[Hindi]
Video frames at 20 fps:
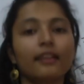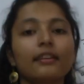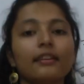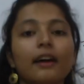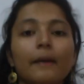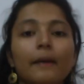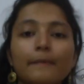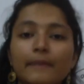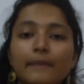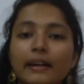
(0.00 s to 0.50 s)

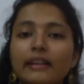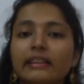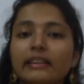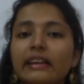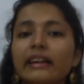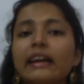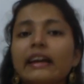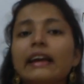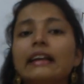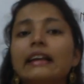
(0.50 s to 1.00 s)
अब देखते
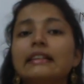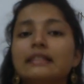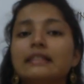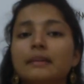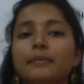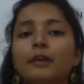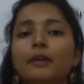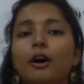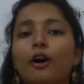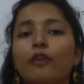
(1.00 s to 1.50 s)
हैं
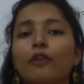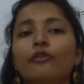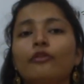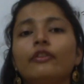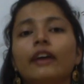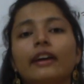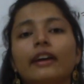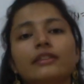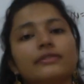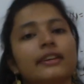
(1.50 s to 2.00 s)
एल्जेब्रा ऑफ
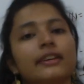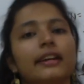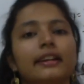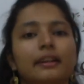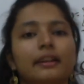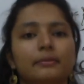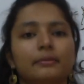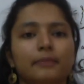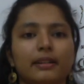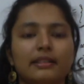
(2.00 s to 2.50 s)

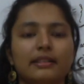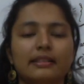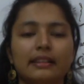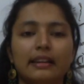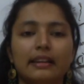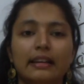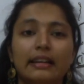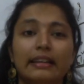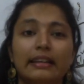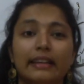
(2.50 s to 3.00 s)
ट्रांसफाइनेट नंबर्स
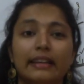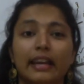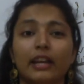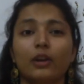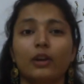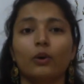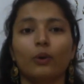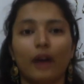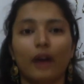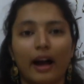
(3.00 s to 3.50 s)
कि
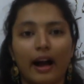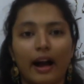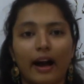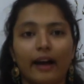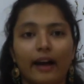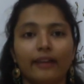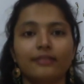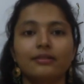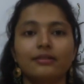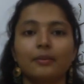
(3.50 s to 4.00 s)
इनको
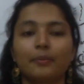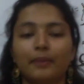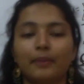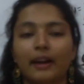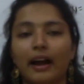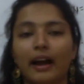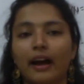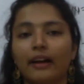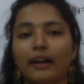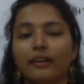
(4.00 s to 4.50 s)
ऐड
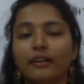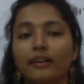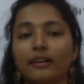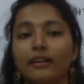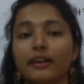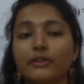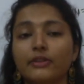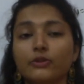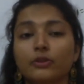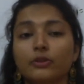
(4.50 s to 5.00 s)
सब्ट्रैक्ट
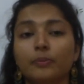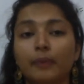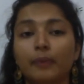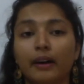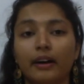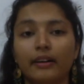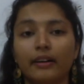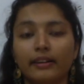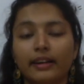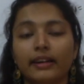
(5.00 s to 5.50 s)
रेस
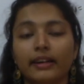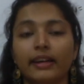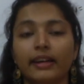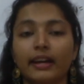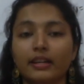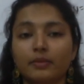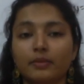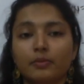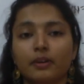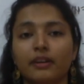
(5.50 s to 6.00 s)
दिपार या इनके
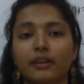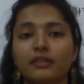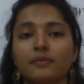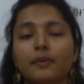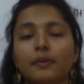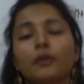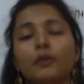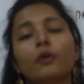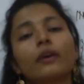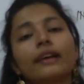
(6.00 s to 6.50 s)
एक्सपोनेंट्स
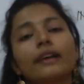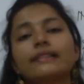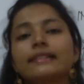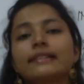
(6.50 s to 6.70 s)
में इनको कैसे